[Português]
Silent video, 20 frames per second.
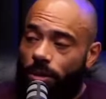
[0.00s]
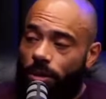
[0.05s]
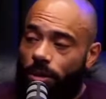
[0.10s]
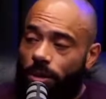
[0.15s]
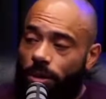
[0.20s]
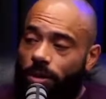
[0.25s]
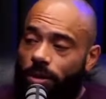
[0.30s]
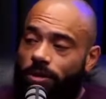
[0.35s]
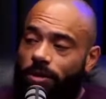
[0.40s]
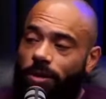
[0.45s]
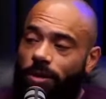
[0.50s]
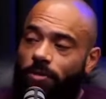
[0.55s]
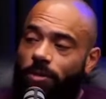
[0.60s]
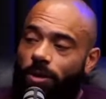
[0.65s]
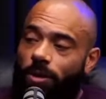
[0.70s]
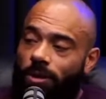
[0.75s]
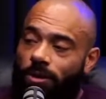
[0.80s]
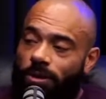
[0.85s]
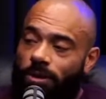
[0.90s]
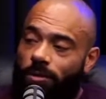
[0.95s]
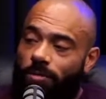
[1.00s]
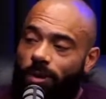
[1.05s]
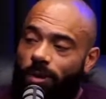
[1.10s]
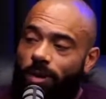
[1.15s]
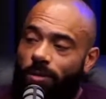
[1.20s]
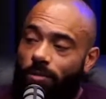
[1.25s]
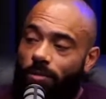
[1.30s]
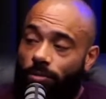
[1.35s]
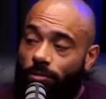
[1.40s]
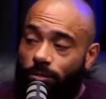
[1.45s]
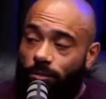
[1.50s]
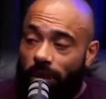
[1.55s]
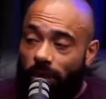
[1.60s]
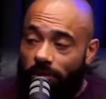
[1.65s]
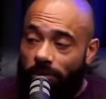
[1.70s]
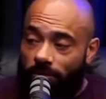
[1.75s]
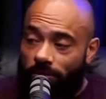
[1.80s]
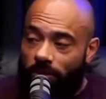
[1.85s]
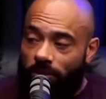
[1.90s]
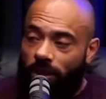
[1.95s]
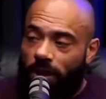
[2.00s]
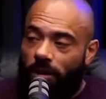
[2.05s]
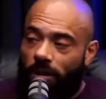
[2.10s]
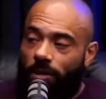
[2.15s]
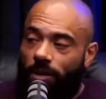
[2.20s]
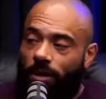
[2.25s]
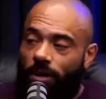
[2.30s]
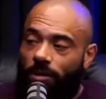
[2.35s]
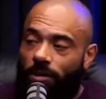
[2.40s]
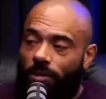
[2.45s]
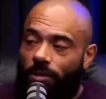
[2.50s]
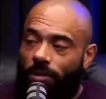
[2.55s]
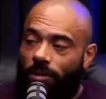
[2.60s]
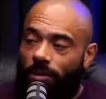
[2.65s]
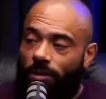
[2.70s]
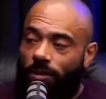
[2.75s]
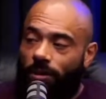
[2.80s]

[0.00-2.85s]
e termino a semana com um déficit calórico.